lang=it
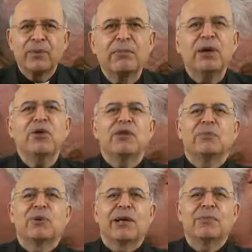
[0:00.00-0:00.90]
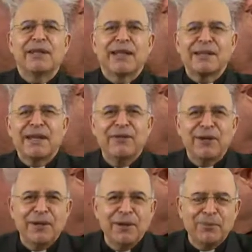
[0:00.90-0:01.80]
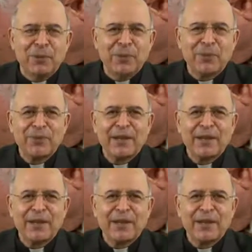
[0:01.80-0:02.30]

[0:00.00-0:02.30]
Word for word: ma noi siamo chiamati a servirli di più.